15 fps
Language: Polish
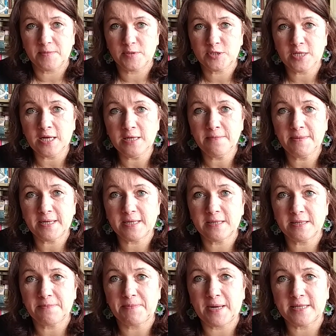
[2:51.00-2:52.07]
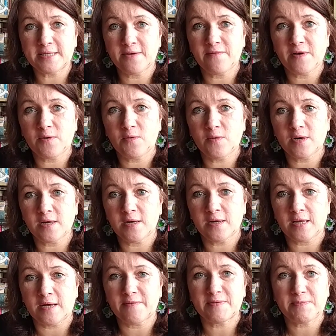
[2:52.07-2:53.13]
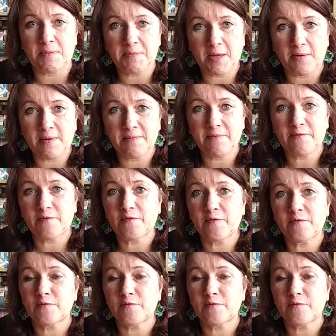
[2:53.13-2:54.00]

Steinbeck pracował, jak wspomniałam, w,